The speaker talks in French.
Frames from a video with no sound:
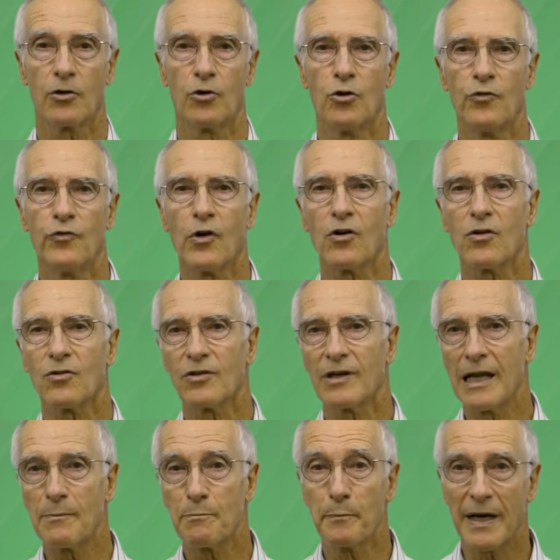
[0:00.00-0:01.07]
Devant
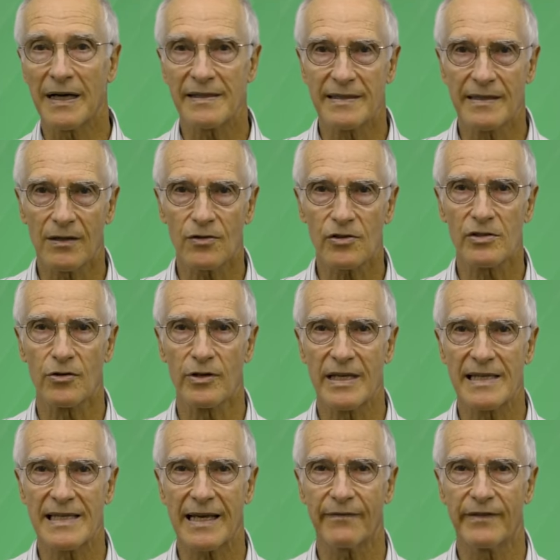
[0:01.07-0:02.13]
l'impatience des
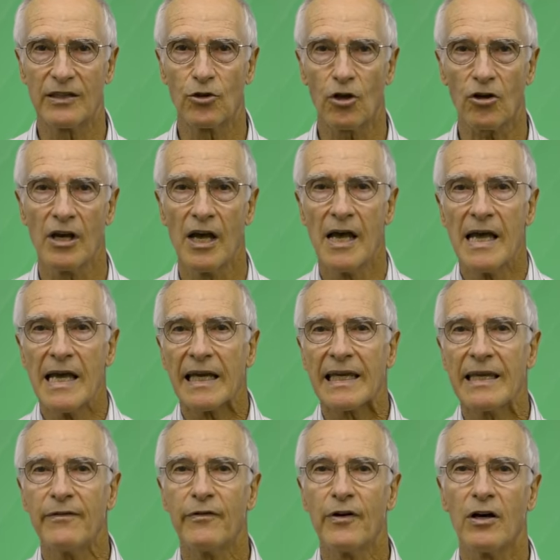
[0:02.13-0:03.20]
serviteurs
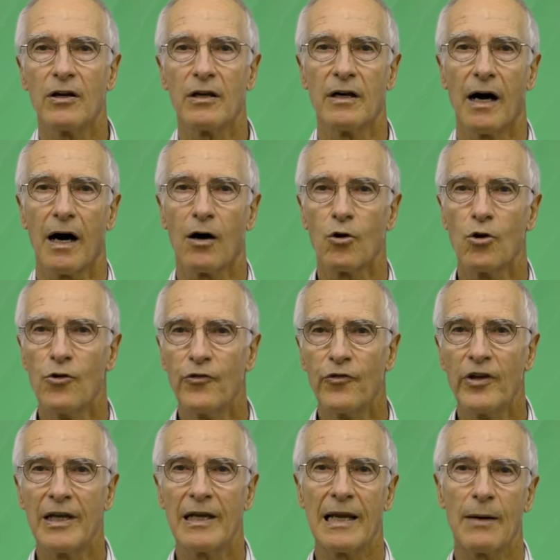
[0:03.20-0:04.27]
qui veulent
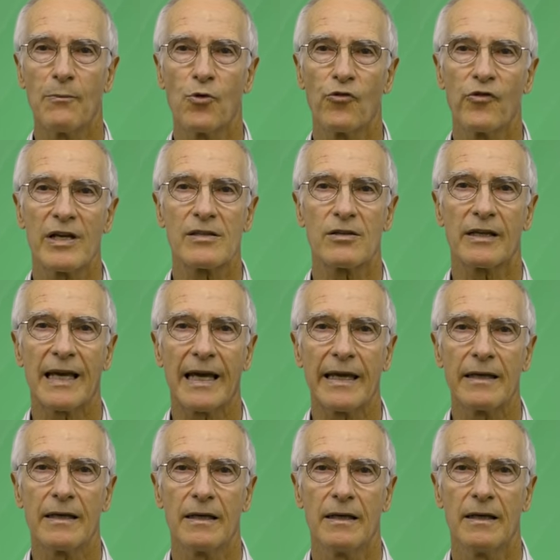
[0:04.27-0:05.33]
enlever la mauvaise
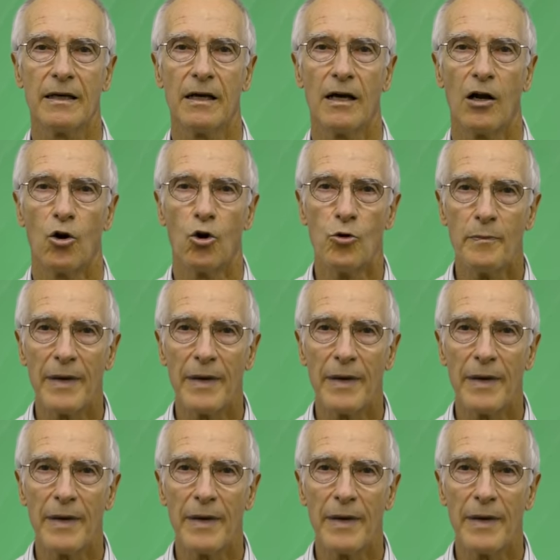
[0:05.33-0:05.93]
graine, le